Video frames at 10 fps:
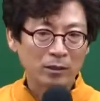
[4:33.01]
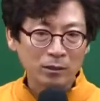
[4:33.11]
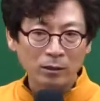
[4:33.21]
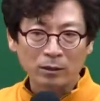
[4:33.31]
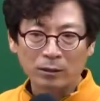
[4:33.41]

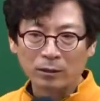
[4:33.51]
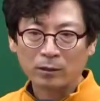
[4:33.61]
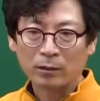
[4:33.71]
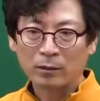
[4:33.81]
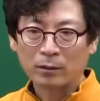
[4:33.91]
쓰는 거거든.
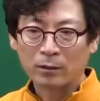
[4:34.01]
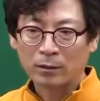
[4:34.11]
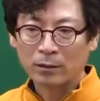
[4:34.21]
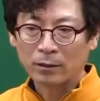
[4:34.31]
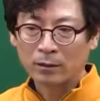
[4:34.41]

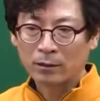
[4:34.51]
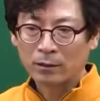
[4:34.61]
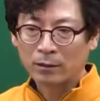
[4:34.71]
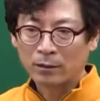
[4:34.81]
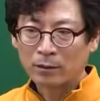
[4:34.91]

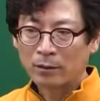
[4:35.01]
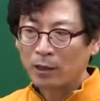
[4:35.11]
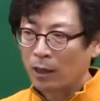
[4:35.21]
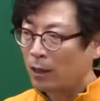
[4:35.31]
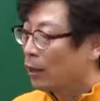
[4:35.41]
근데